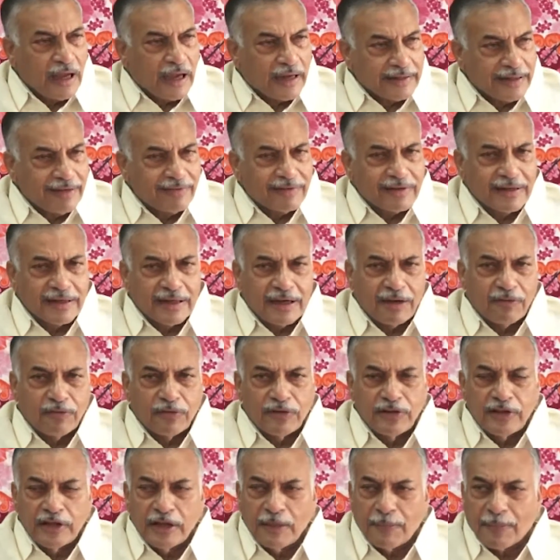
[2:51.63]
అదేవిధంగా
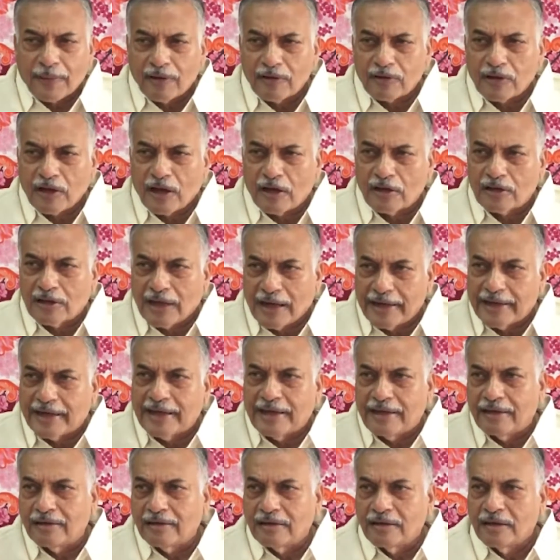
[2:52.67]
వింధ్య పర్వతాలు దాటి
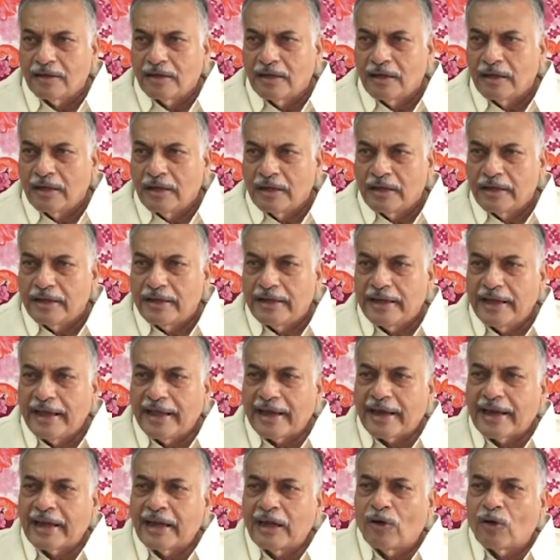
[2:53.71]
ఏ
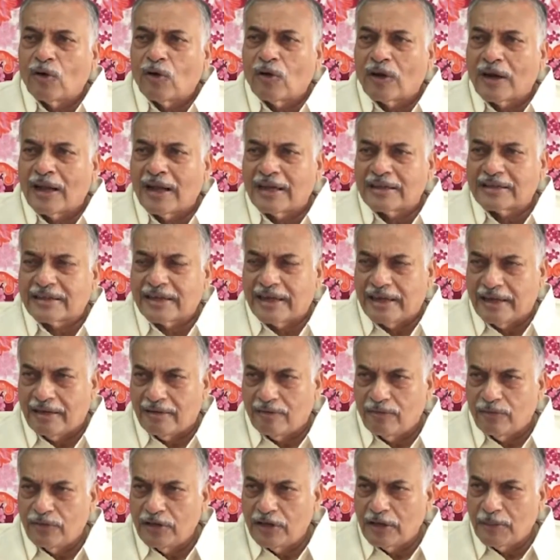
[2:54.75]
రంగంలోనైనా సరే
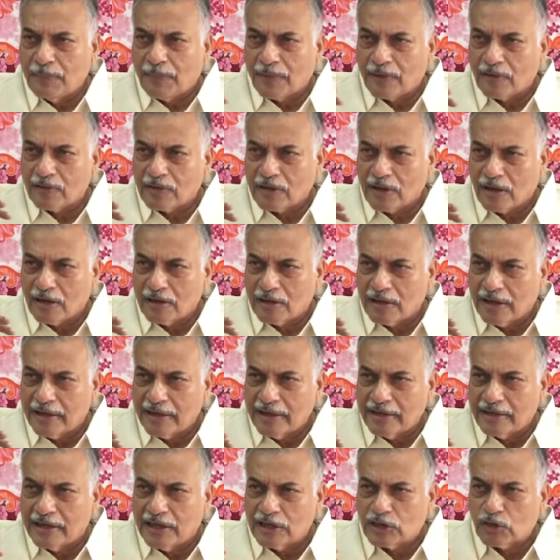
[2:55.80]
వింధ్య పర్వతాలు
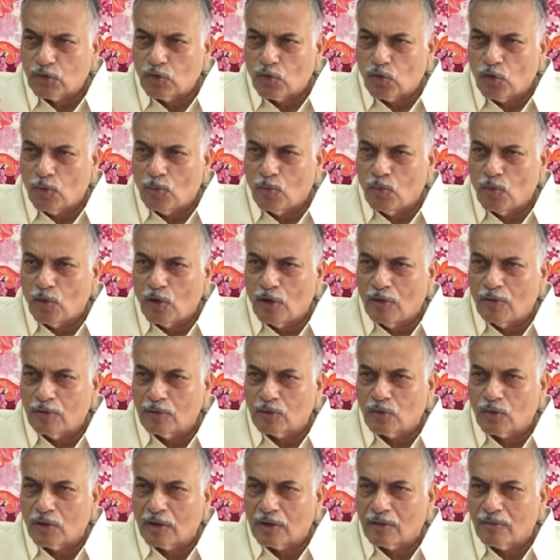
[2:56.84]
దాటి దేశంలో మూడో
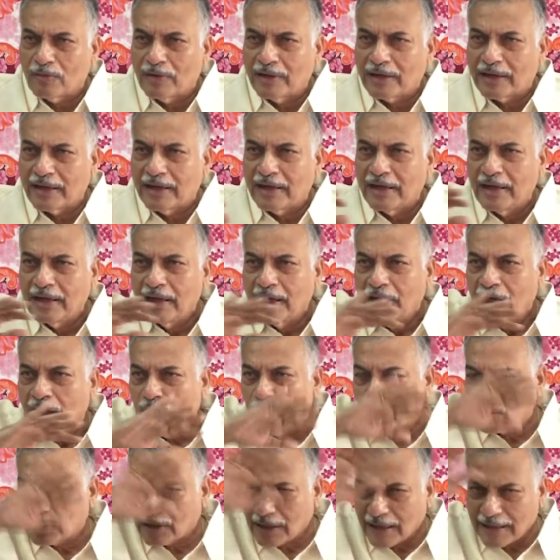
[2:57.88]
ఉన్నటువంటి
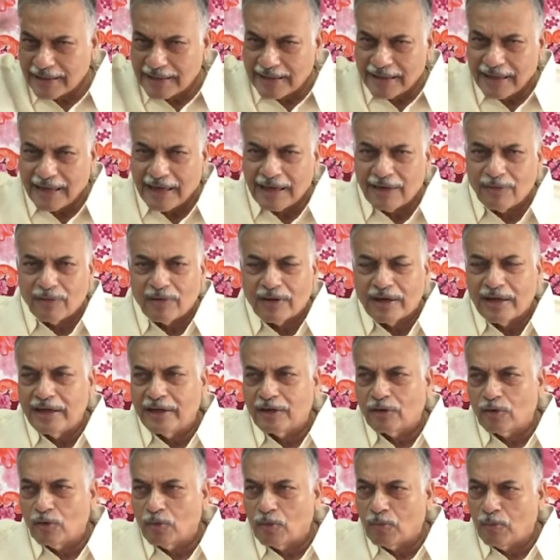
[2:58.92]
ఉత్తరాదిని కానివ్వండి
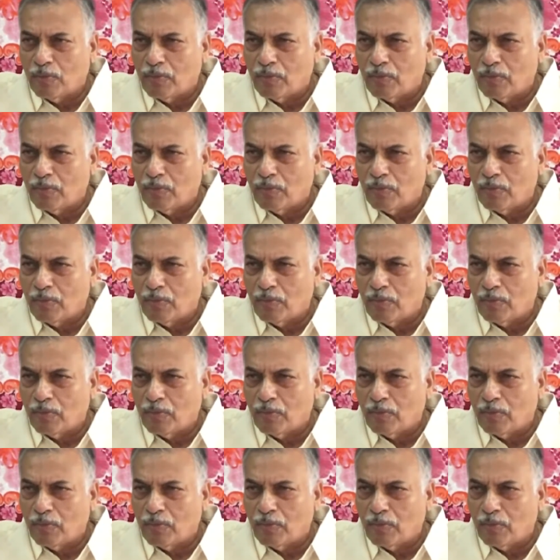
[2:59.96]
ఇటు